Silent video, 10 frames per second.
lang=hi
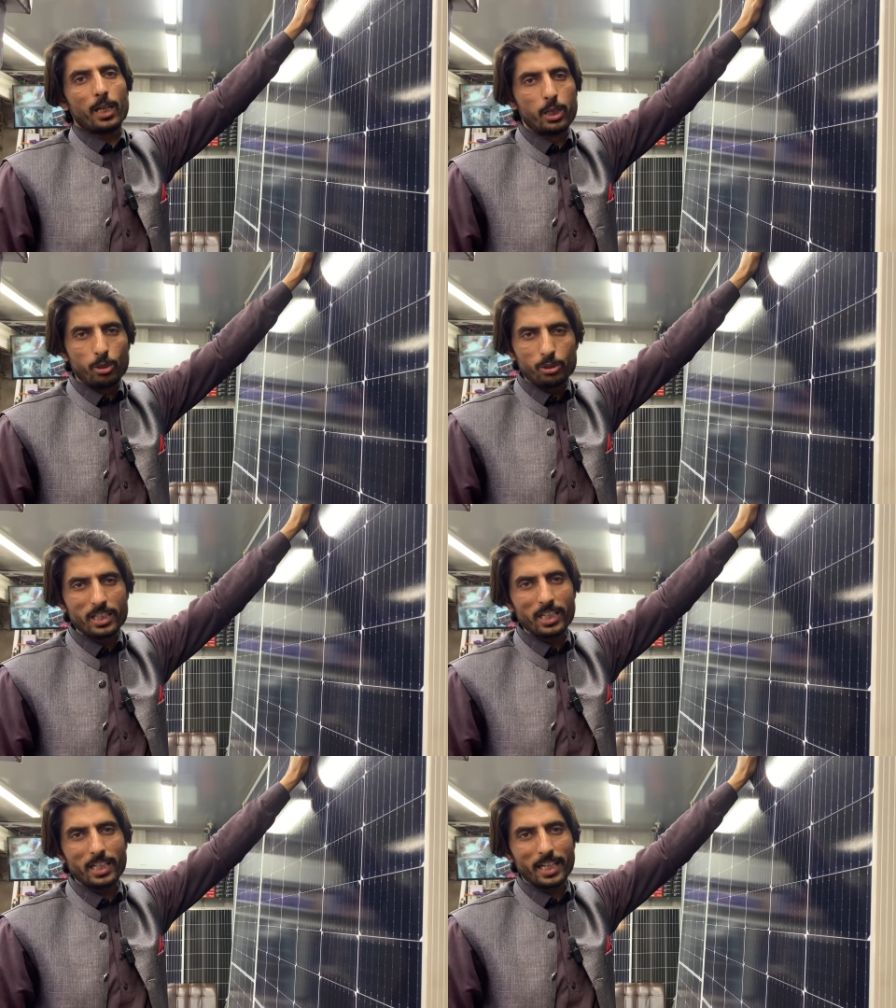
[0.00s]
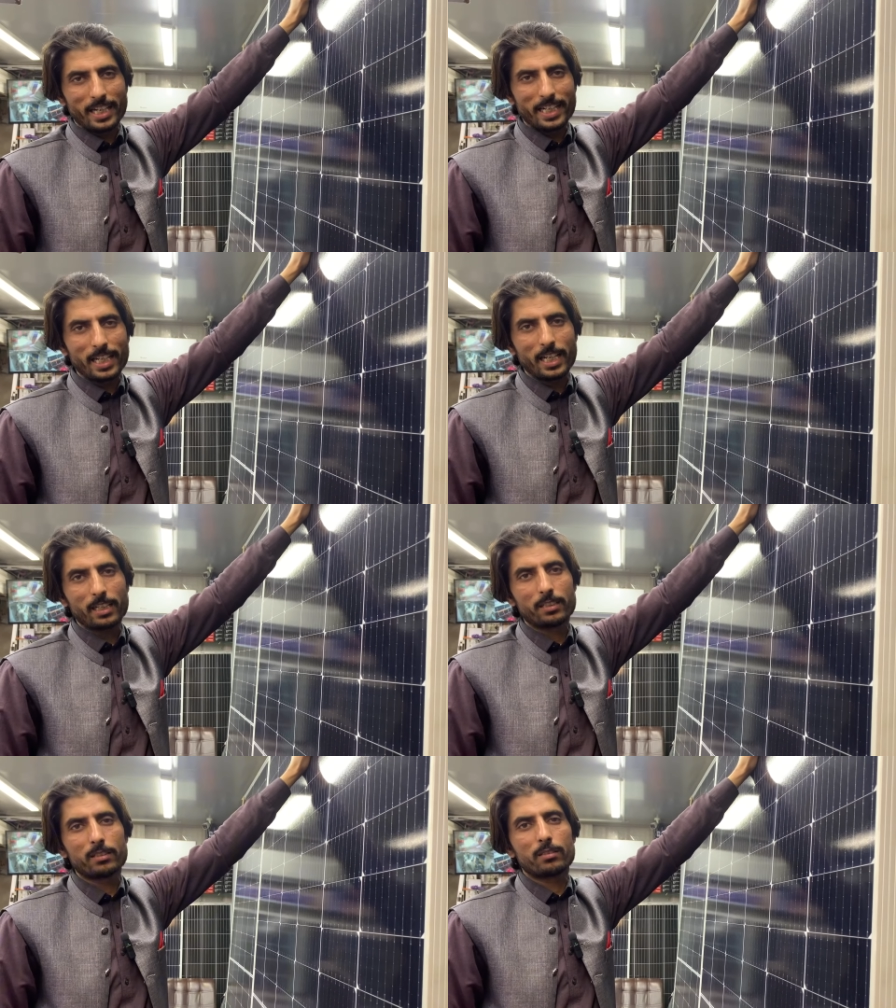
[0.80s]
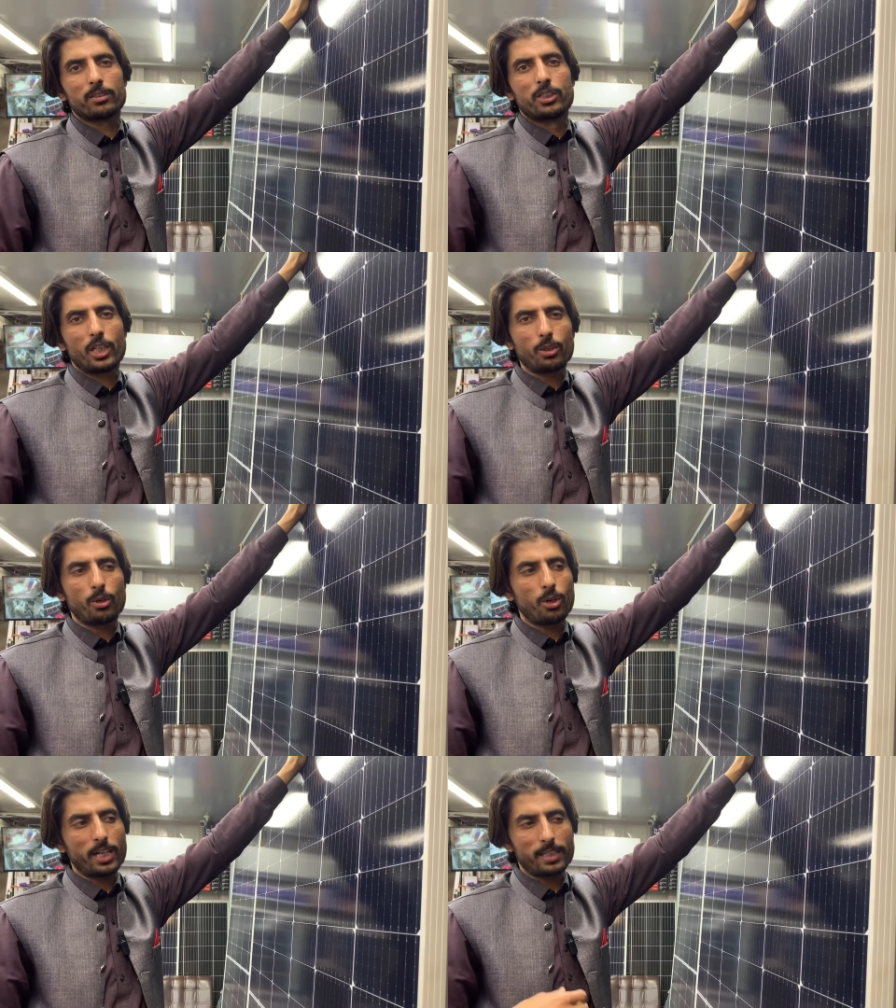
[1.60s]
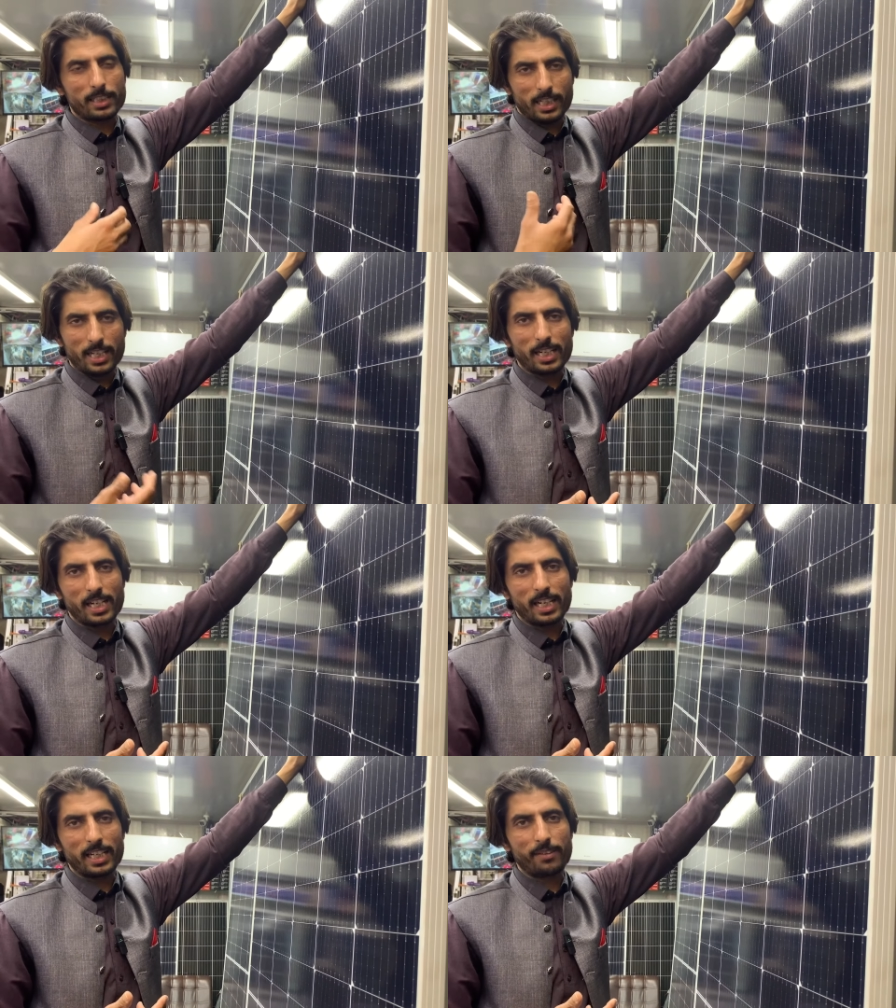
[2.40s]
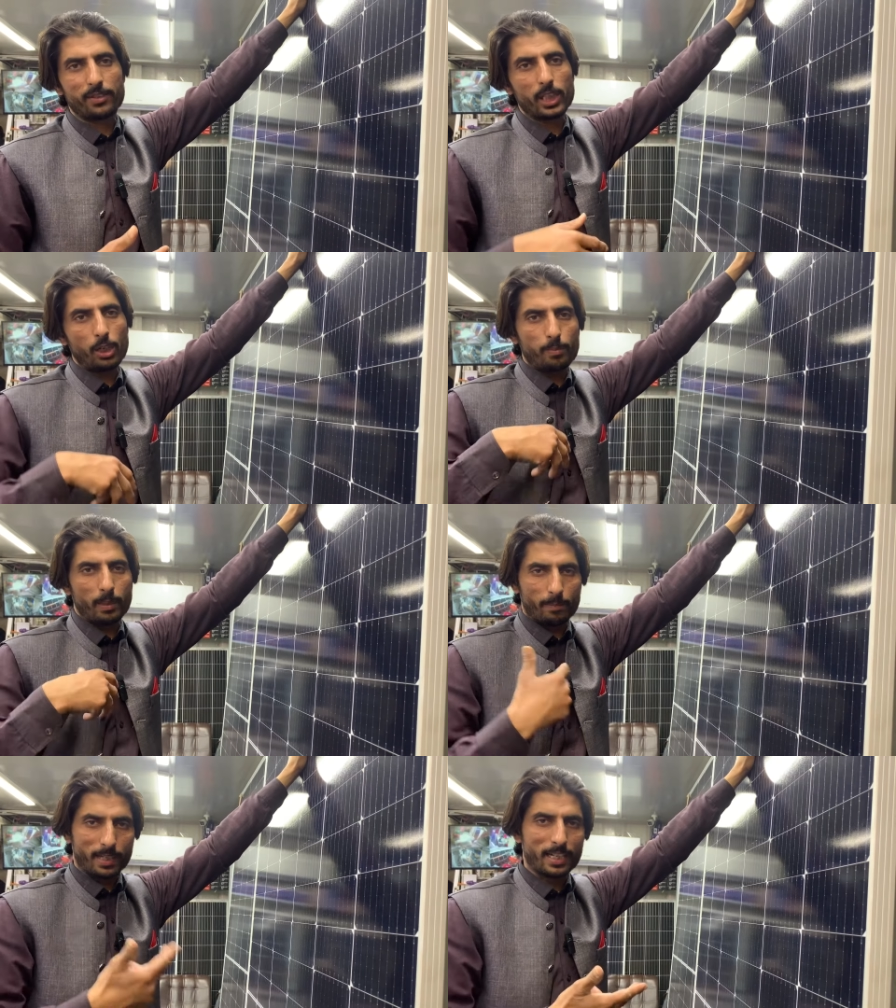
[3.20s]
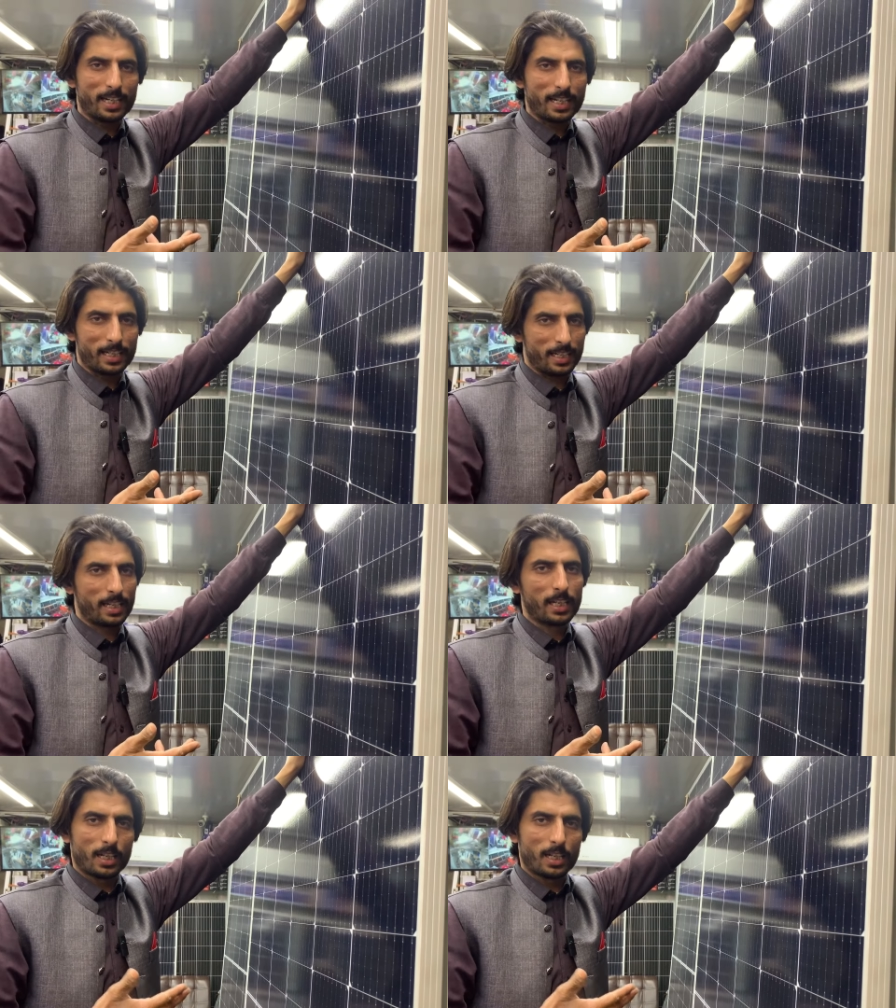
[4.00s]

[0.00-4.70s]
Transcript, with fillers: लोंजी कनेडियन जिनको का स्टिकर लगा के विदाउट पेपर कह के